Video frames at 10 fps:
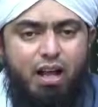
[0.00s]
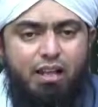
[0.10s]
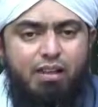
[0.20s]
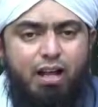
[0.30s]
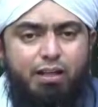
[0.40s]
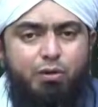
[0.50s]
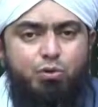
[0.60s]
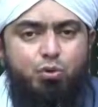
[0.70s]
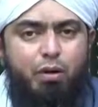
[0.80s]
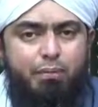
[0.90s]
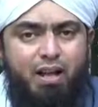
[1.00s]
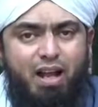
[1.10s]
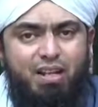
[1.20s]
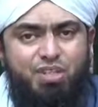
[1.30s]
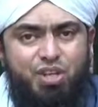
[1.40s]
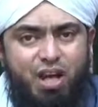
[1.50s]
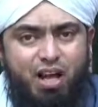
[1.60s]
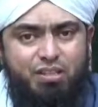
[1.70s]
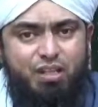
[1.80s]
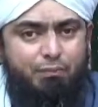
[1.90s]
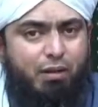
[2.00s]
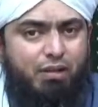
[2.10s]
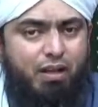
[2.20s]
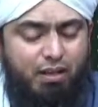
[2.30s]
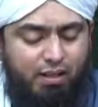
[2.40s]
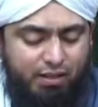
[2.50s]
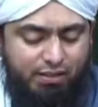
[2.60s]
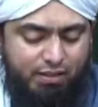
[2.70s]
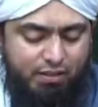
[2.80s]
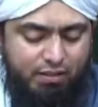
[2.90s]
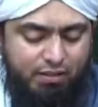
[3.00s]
अल्लाह के हजूर अपना अच्छा अजर पक्का कर लेते